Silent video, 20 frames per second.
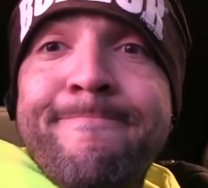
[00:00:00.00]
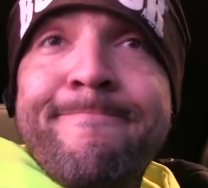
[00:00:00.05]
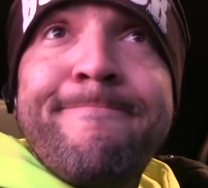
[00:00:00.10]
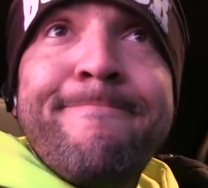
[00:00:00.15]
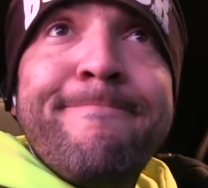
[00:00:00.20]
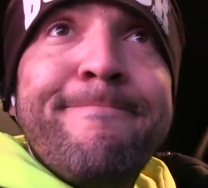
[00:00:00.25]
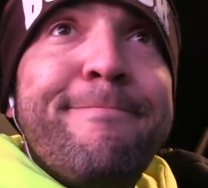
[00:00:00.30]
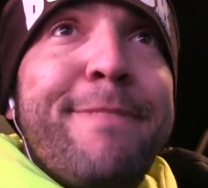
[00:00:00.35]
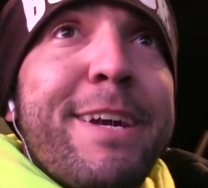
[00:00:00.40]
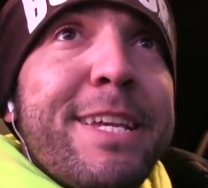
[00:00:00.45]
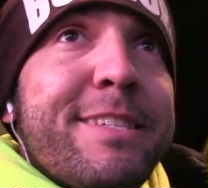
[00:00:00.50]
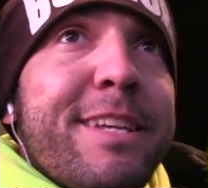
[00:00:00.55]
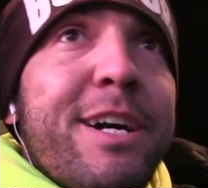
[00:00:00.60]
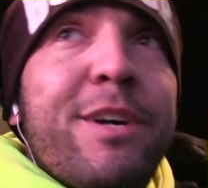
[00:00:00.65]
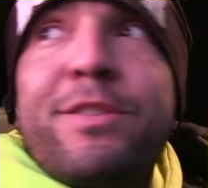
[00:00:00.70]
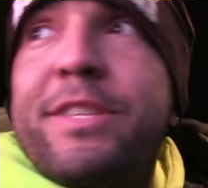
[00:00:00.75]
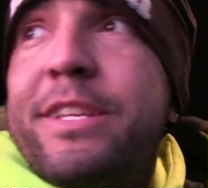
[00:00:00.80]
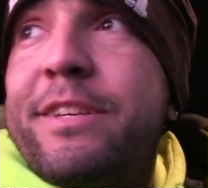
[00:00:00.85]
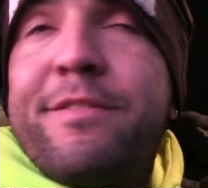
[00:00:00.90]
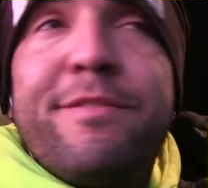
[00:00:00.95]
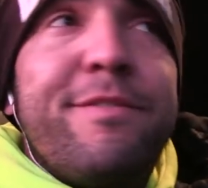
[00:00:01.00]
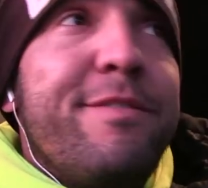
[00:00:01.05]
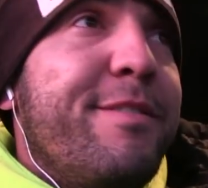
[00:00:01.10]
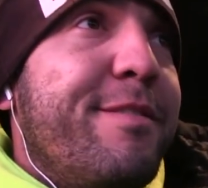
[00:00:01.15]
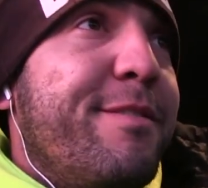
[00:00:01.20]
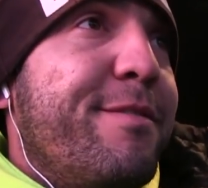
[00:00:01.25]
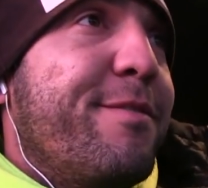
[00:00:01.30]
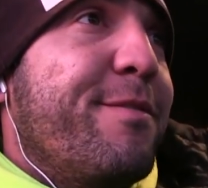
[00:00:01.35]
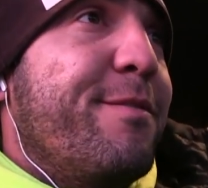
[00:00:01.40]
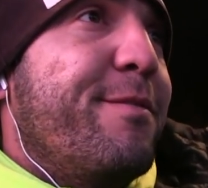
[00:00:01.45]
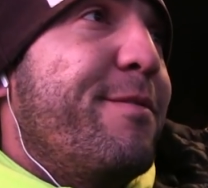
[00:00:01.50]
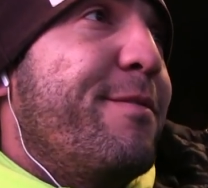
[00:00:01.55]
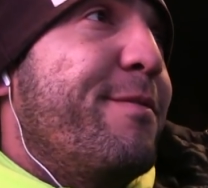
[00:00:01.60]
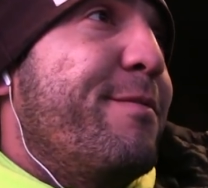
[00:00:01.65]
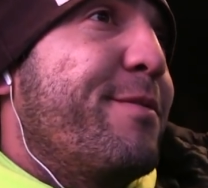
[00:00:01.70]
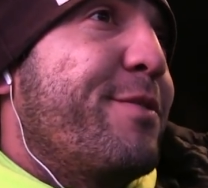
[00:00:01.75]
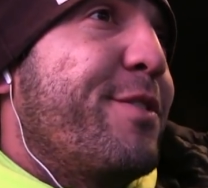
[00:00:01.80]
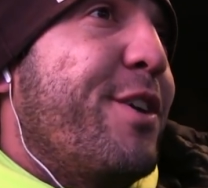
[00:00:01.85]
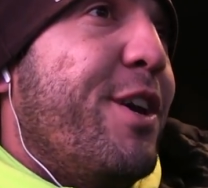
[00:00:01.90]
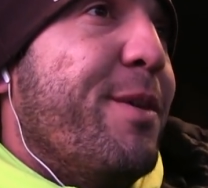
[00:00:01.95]
Hum? mais alta.
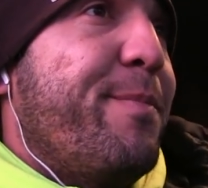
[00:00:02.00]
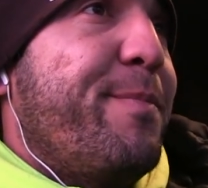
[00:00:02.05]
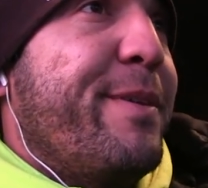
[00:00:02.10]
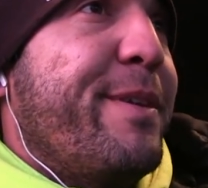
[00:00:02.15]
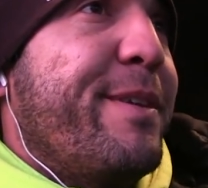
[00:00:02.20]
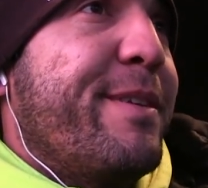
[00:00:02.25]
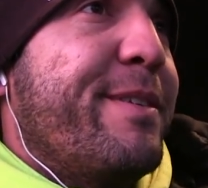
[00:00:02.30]
Top!